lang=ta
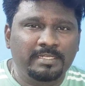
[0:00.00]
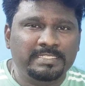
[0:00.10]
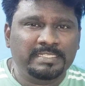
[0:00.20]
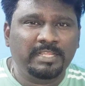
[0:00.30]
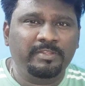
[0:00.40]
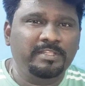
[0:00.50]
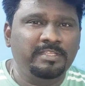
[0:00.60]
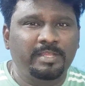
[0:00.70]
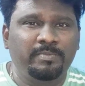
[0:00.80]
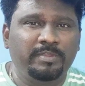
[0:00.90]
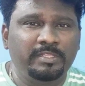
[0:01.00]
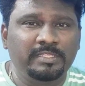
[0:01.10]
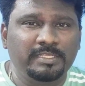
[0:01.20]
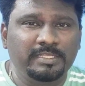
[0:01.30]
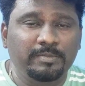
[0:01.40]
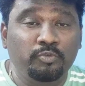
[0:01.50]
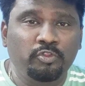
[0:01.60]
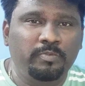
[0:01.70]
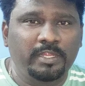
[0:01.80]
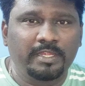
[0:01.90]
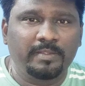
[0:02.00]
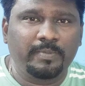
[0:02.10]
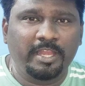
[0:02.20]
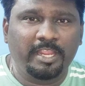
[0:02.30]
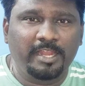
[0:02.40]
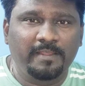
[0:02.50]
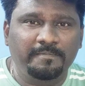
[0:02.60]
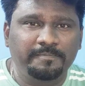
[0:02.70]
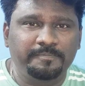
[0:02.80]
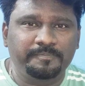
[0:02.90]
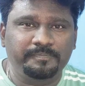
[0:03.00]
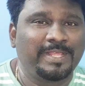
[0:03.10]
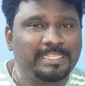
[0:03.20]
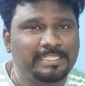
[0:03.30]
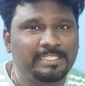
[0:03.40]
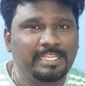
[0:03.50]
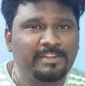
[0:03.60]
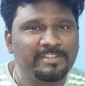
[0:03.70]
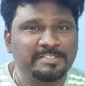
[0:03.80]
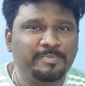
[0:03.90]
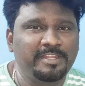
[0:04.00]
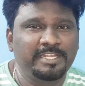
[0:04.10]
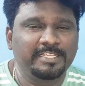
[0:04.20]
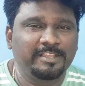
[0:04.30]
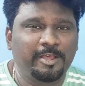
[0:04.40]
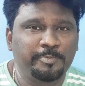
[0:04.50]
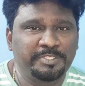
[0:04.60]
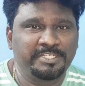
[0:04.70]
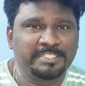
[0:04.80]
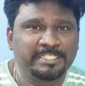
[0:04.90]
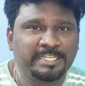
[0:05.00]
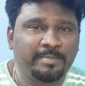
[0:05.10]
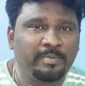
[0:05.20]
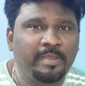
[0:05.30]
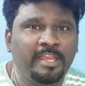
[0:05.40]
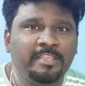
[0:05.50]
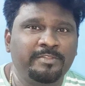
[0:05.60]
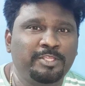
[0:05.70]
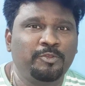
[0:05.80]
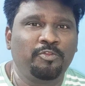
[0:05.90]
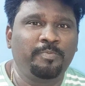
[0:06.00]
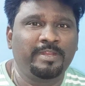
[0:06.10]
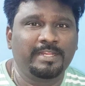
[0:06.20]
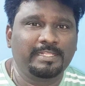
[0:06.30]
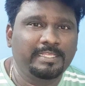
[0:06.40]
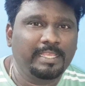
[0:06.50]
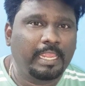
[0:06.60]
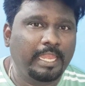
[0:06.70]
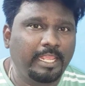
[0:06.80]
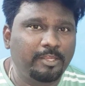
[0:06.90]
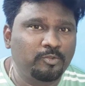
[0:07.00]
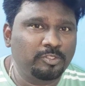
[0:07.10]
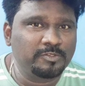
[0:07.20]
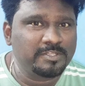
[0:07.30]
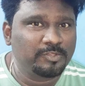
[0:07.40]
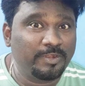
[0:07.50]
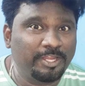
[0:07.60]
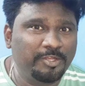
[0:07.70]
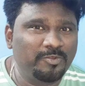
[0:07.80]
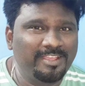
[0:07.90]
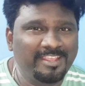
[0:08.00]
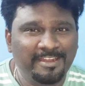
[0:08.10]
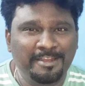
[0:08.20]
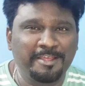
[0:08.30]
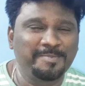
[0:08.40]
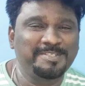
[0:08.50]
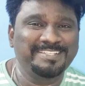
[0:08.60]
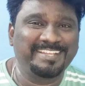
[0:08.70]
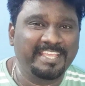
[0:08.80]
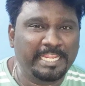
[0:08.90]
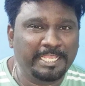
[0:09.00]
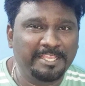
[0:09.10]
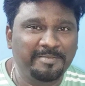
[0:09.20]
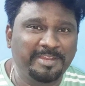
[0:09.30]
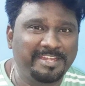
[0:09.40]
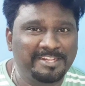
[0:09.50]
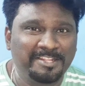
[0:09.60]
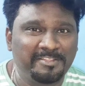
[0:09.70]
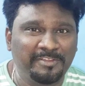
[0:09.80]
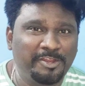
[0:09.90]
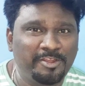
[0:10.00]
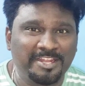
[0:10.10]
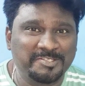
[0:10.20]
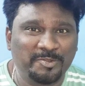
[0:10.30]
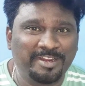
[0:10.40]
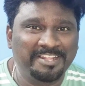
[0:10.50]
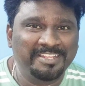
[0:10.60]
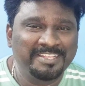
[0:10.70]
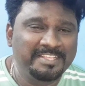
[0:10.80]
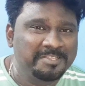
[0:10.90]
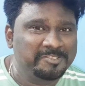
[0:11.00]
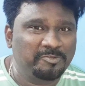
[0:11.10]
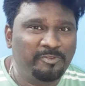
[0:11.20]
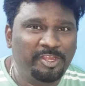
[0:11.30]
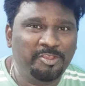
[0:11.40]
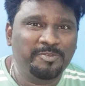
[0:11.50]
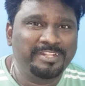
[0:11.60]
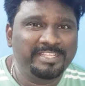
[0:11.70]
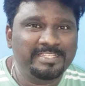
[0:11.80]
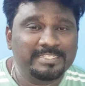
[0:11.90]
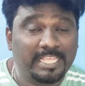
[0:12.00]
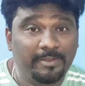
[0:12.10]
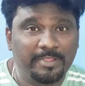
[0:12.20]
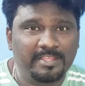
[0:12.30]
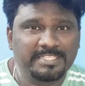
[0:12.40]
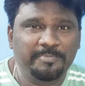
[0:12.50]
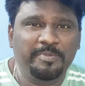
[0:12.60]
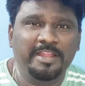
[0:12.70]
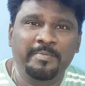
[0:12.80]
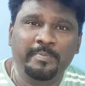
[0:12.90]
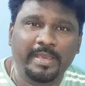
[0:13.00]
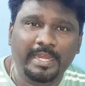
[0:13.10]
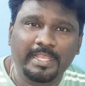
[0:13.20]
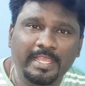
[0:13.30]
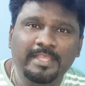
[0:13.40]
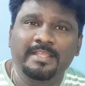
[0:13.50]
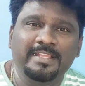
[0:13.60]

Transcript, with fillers: ரிஸ்க்கை வந்து நம்ம வந்து முடிவு பண்ணிக்கலாம் பத்து இன்வெஸ்ட்மெண்ட் ஆப்ஷன்ஸ் நம்ம மணியை வந்து க்ரோ பண்ணுறதுக்கு இன்றைக்கி டூ தௌசண்ட் டுவெண்ட்டி டூவில் என்னென்ன ஆப்ஷன்ஸ்லாம் இருக்குது அப்படின்றத இந்த வீடியோவில் நான் சொல்கிறேன் ஸோ வீடியோ வந்து ஸ்கிப் ஸ்கிப் பண்ணாமல் பாருங்கள்